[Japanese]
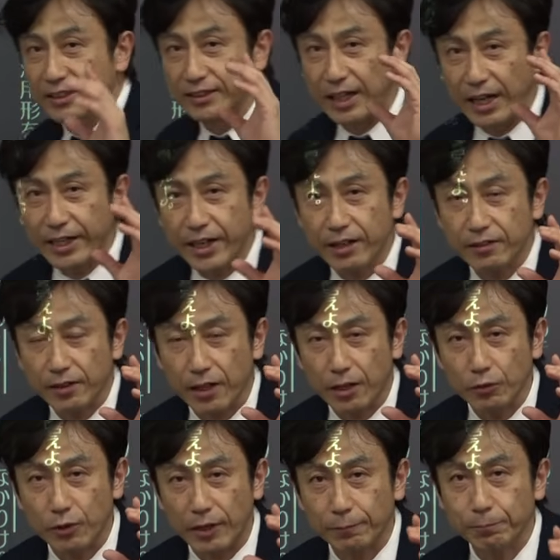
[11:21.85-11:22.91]
何形につながる
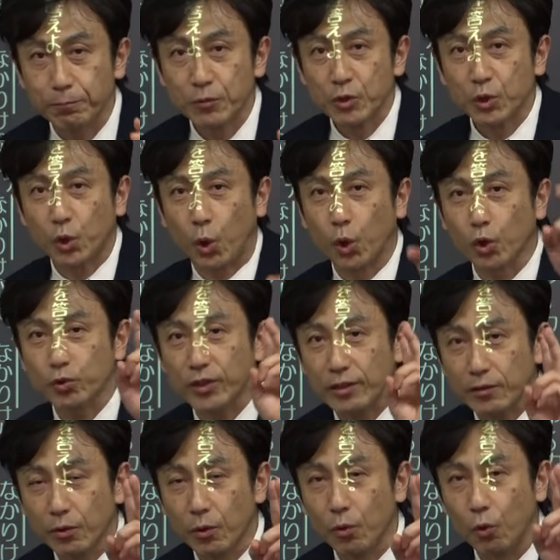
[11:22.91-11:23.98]
のか、このふた
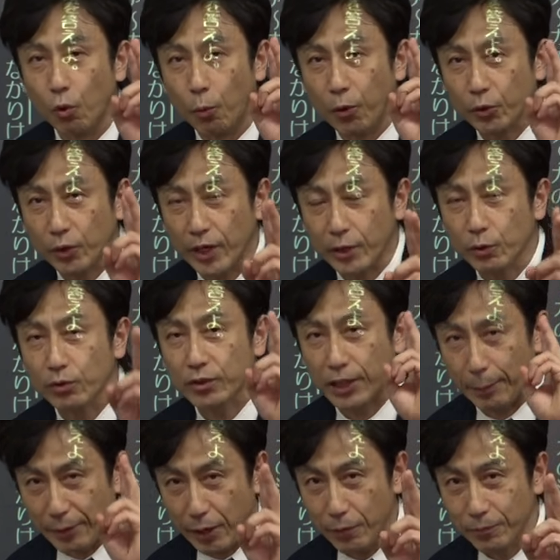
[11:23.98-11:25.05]
つを覚えておかないと
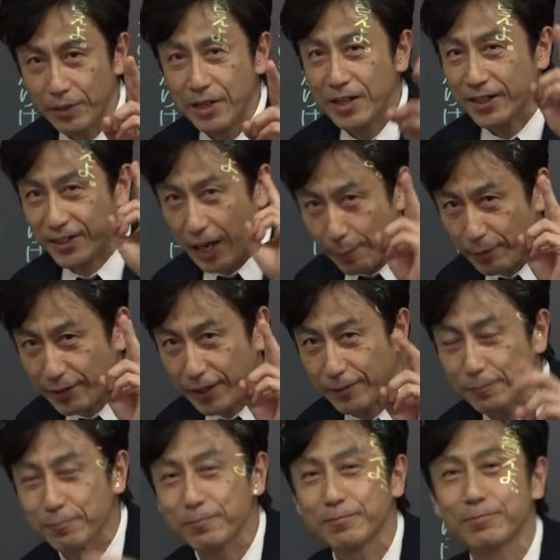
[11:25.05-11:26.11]
ダメだよ。頑張っ
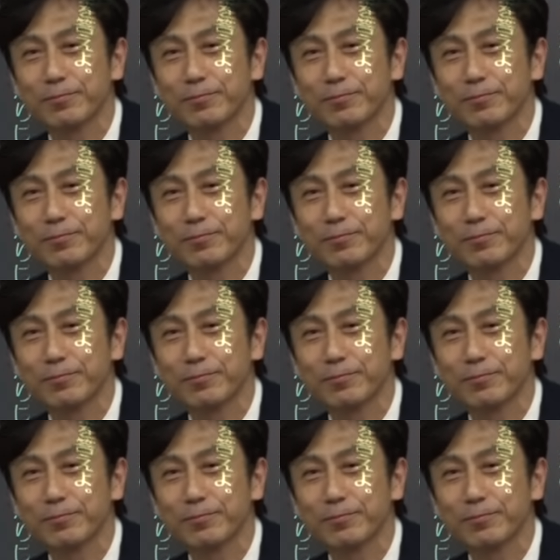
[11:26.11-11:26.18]
て。